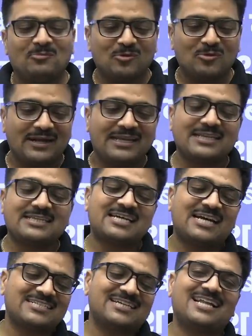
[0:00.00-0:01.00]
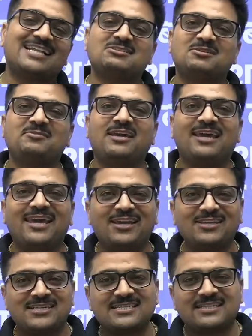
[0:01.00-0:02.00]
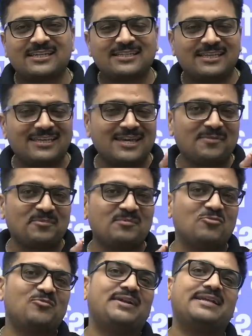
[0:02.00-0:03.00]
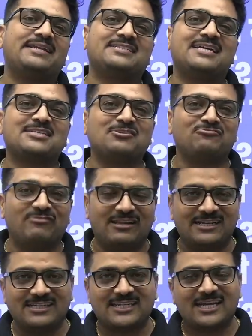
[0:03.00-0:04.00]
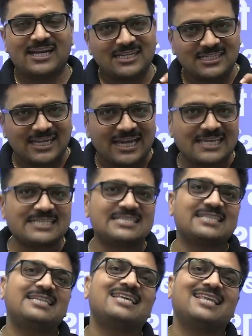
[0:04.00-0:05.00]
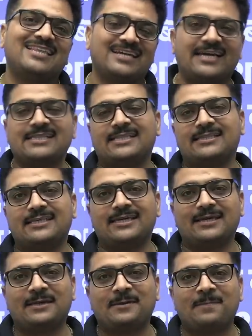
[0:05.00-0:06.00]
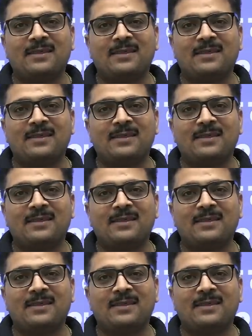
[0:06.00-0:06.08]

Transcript: मोबाइल रिचार्ज कराते समय एक चीज़ देखते हैं कि आपको मोबाइल रिचार्ज की वैलिडिटी 28 दिन की दिखाई देती है